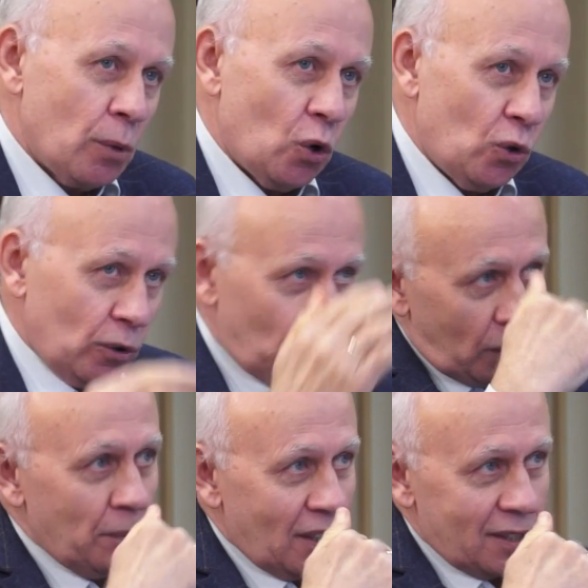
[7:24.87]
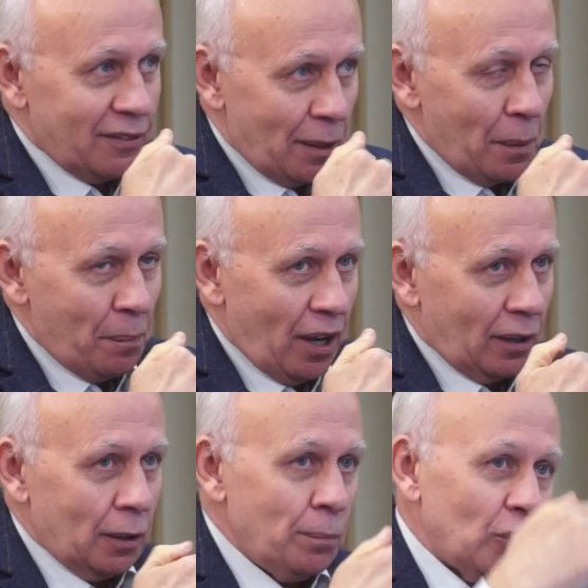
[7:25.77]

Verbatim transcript: mroku, którą my nazywamy pieklem,